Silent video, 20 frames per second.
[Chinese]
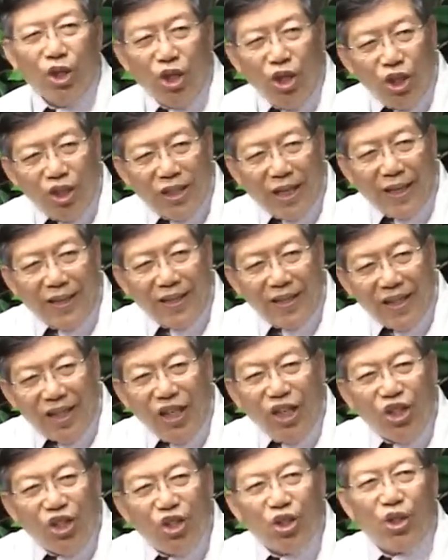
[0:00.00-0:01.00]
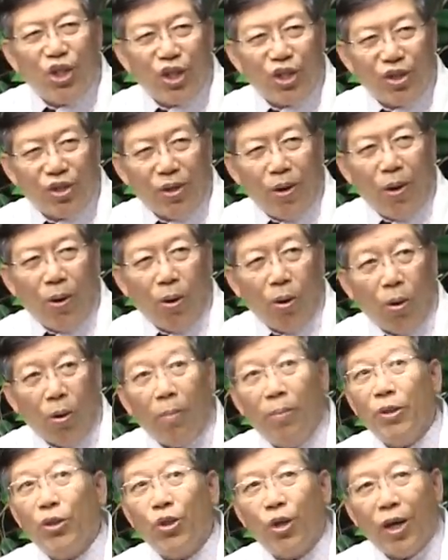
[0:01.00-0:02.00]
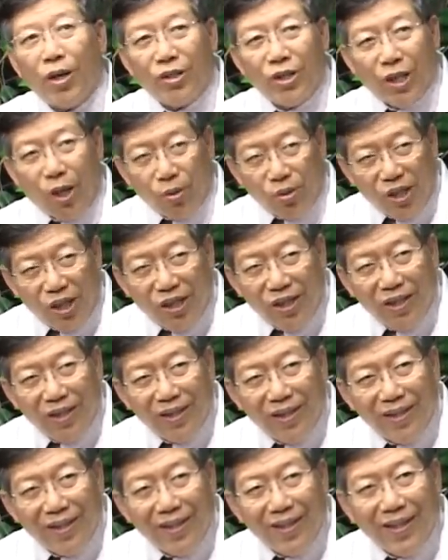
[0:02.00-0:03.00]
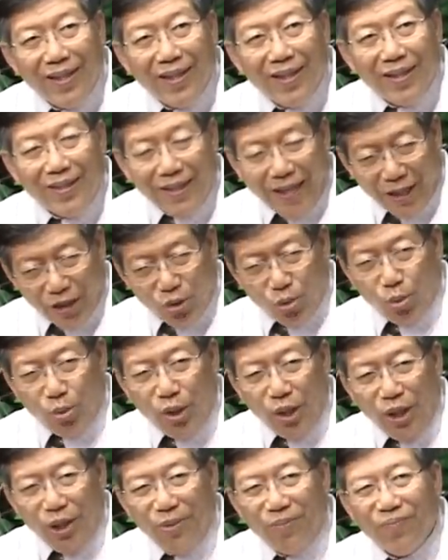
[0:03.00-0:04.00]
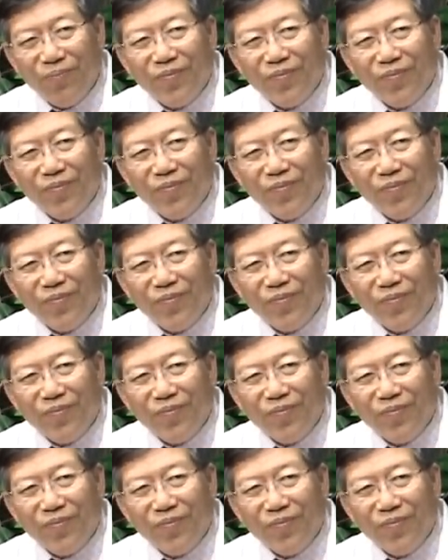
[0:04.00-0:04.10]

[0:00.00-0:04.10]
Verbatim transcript: 一在第一次的时候，我们就要小心来处理。